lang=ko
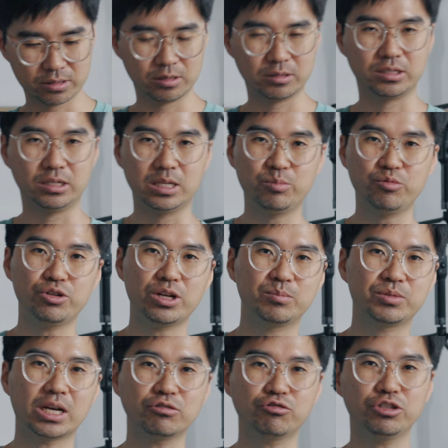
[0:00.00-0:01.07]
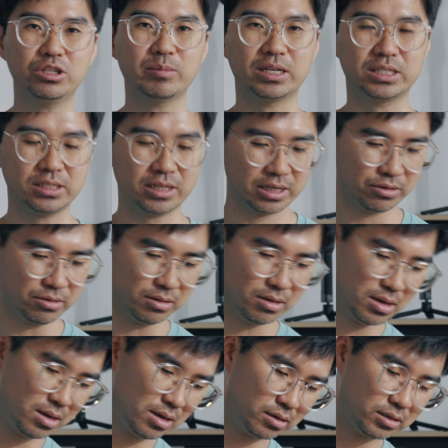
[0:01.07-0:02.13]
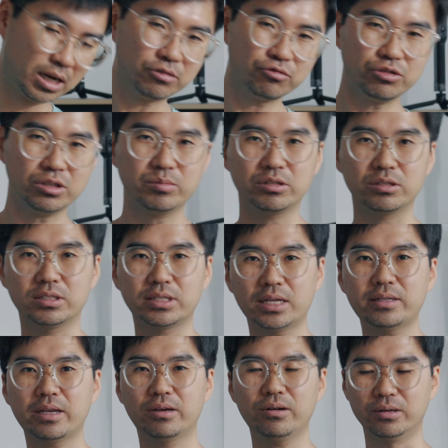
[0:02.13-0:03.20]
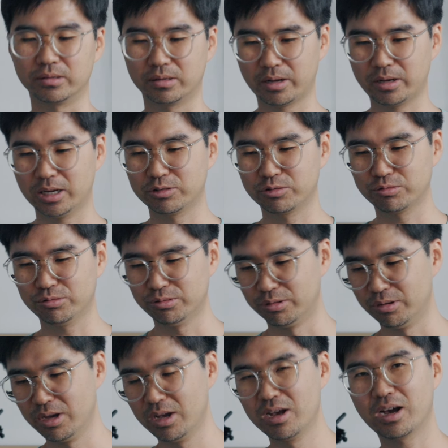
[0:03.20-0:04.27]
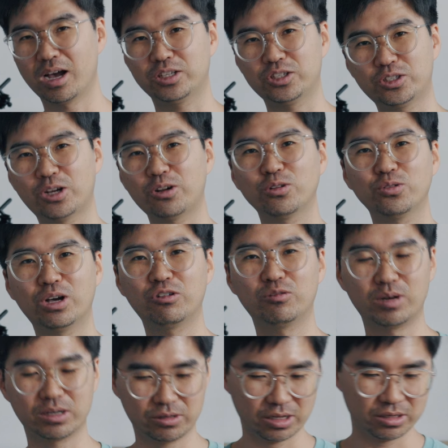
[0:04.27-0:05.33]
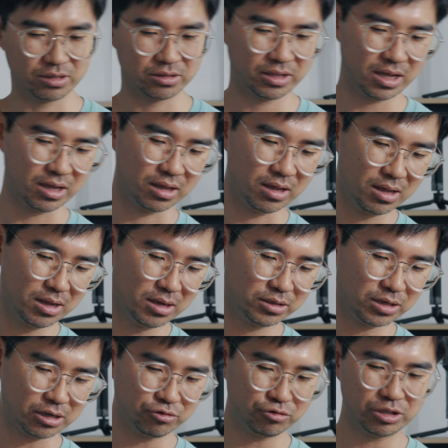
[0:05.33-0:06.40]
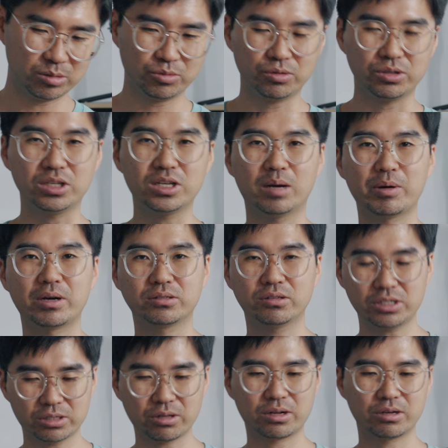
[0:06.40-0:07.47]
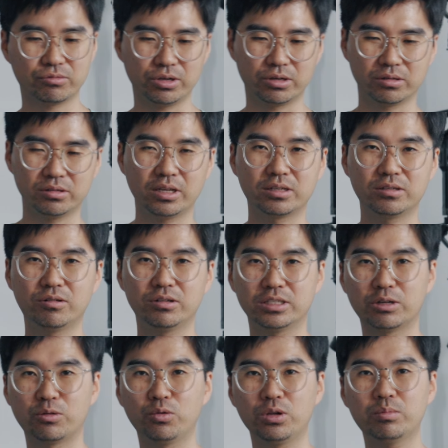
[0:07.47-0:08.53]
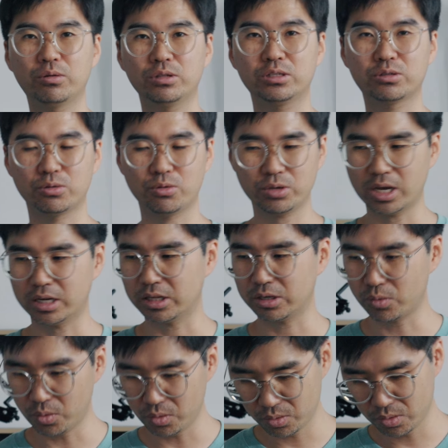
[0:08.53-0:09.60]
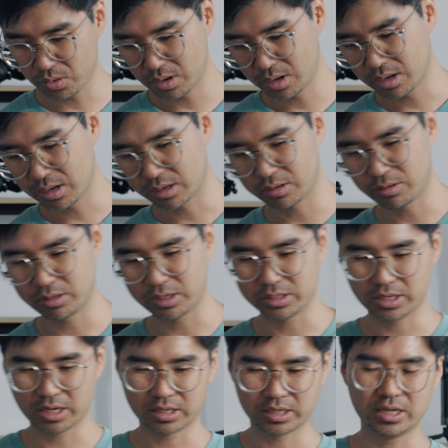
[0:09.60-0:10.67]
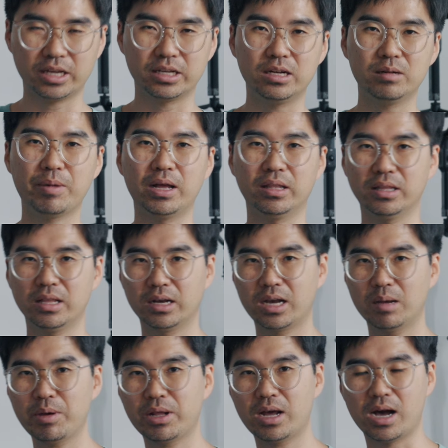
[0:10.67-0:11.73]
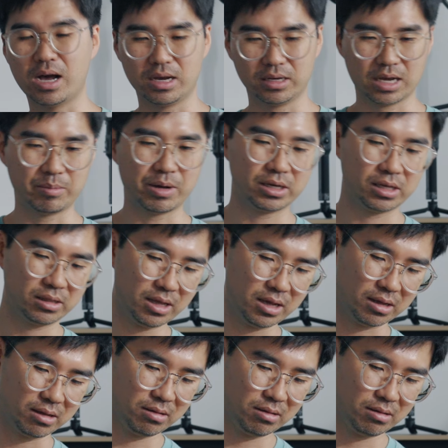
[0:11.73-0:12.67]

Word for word: 그 리뷰남 창수님 아시나요? 창수님이 사세요. 그래가지고 같이 촬영도 하고 막 그랬는데 창수님도 이 가방 쓰시더라고요. 근데 그건 이제 로닝보디 전용이 아니고 그거는 이제 그냥 일반 카메라 가방인데